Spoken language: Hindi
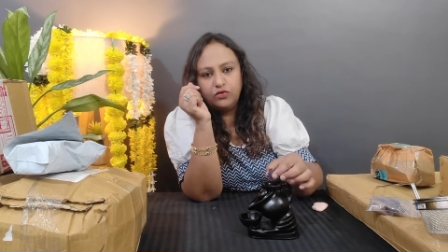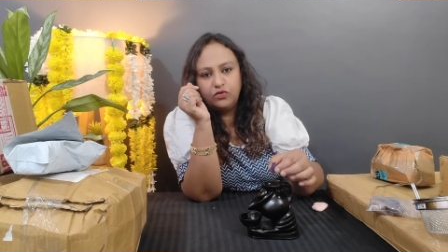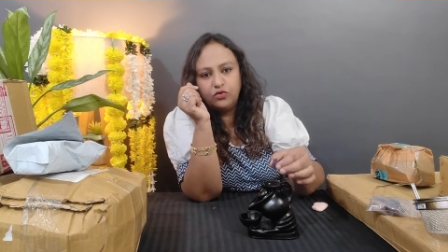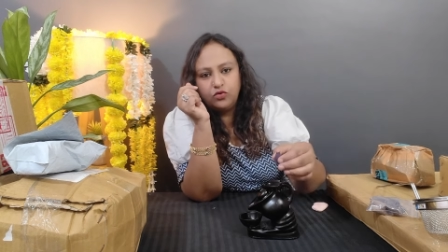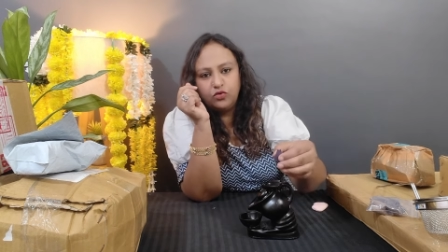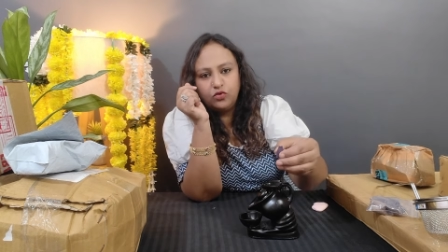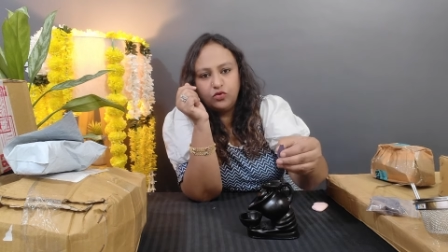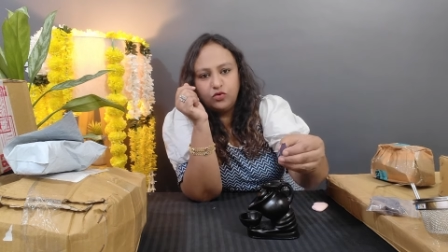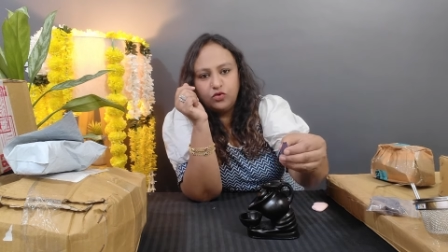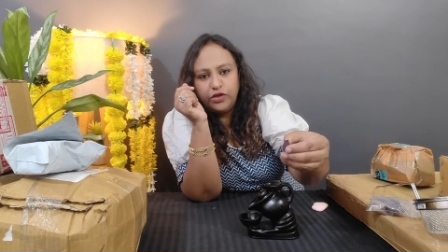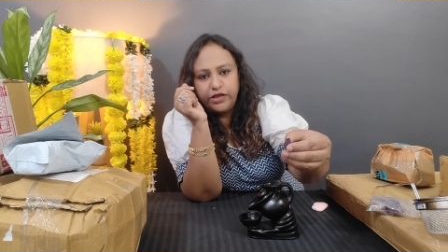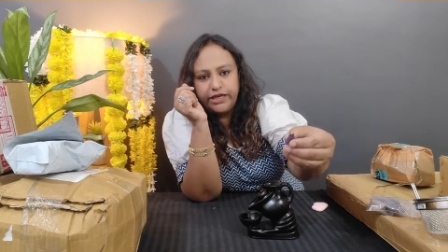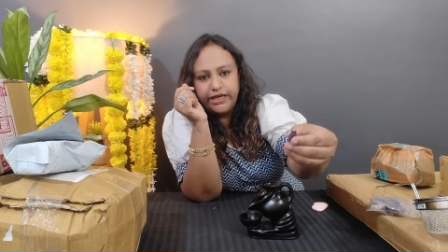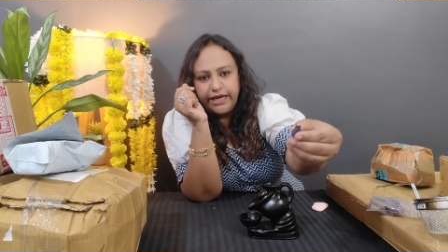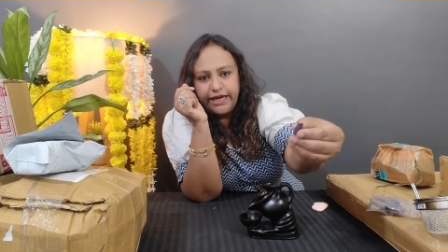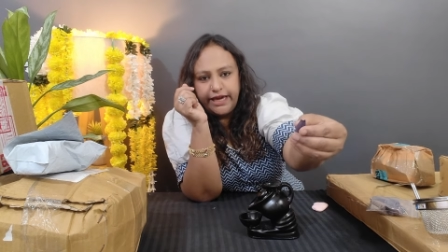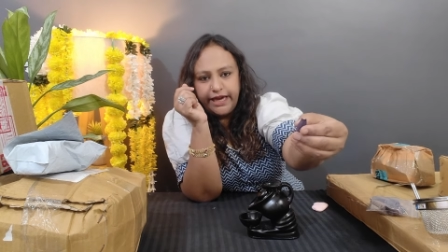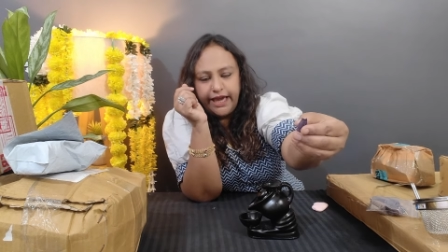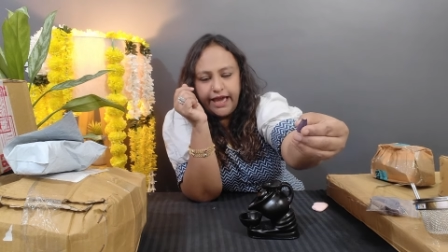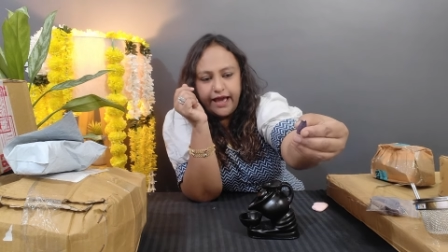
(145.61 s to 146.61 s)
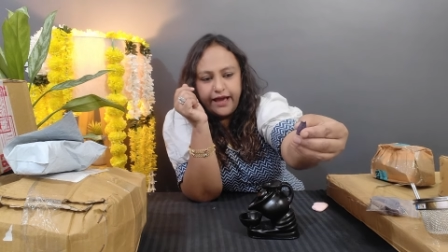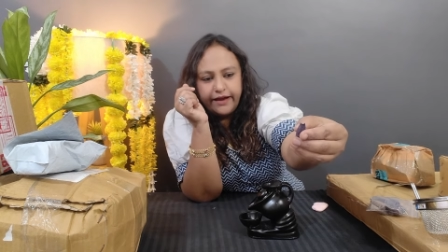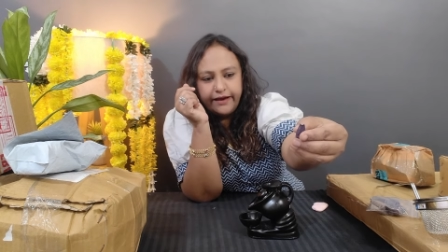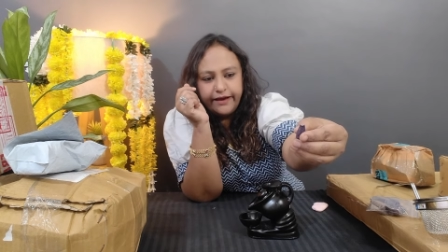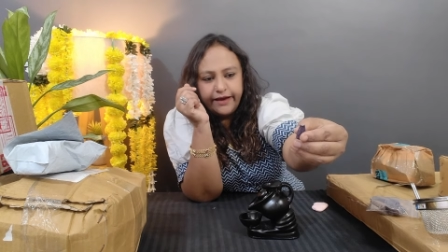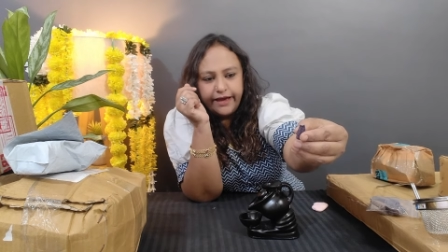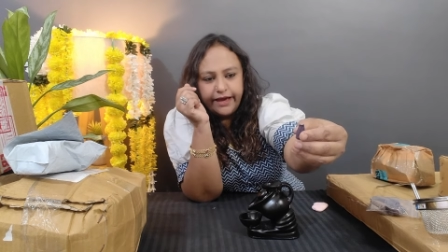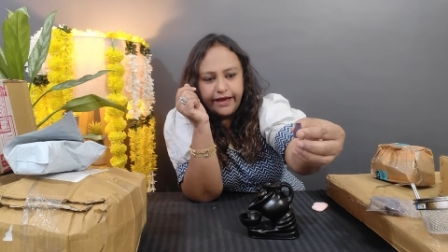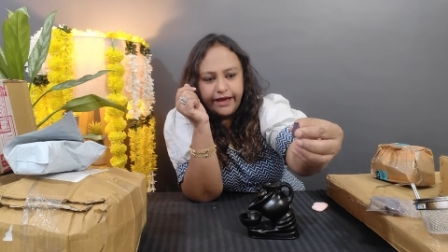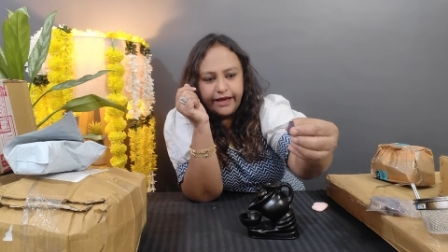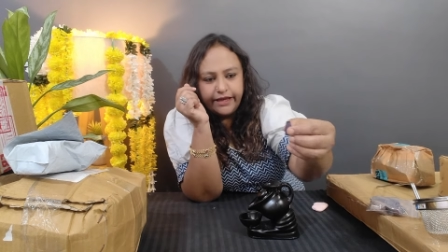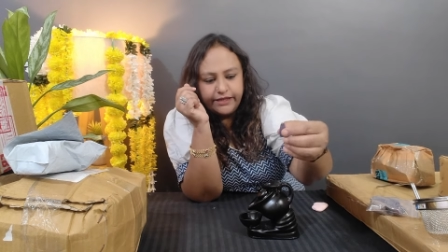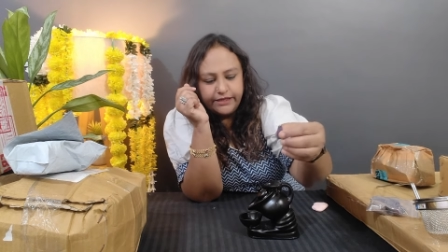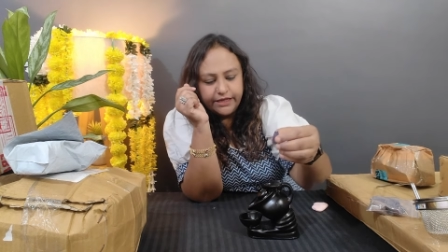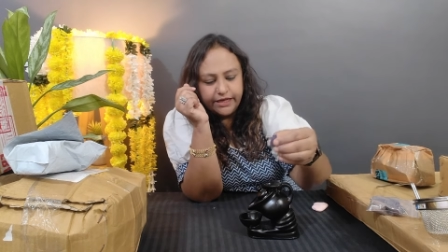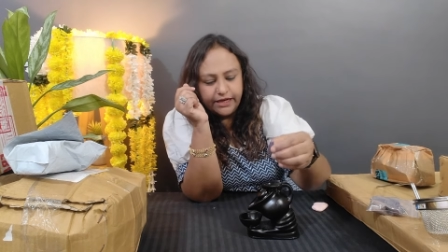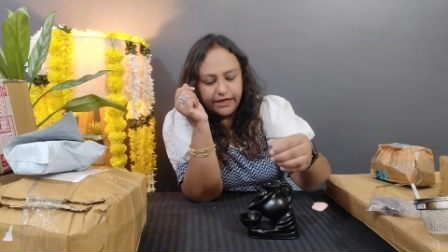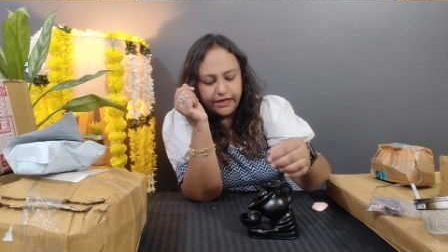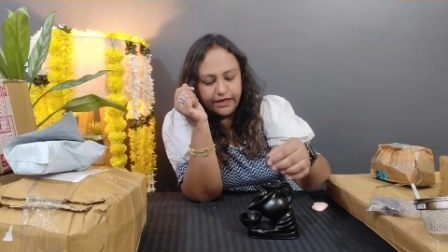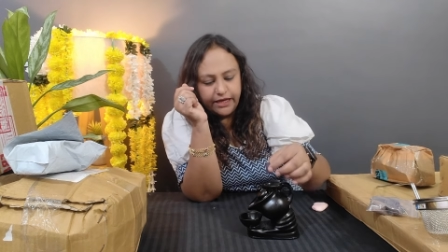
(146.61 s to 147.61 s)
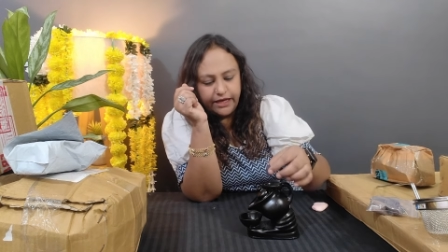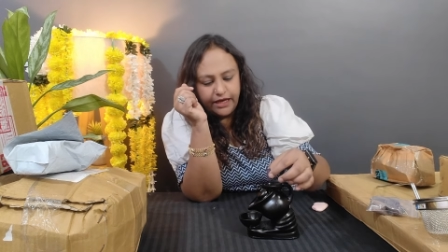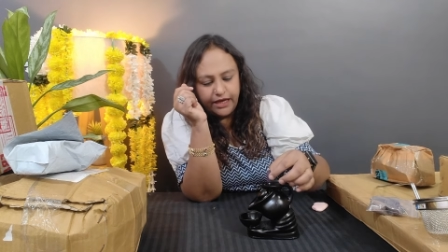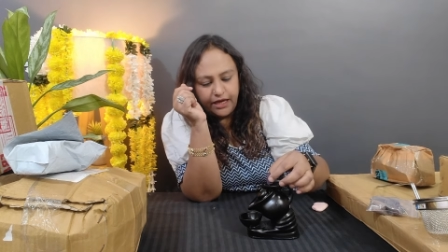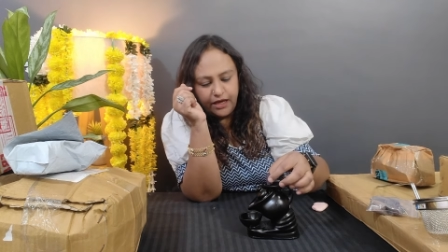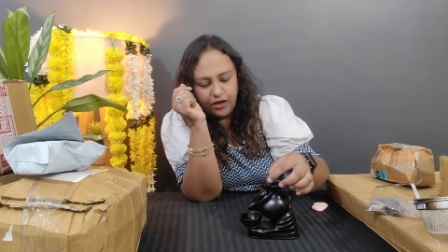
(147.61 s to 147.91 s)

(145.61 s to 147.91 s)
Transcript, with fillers: तो ये आ गया है जल के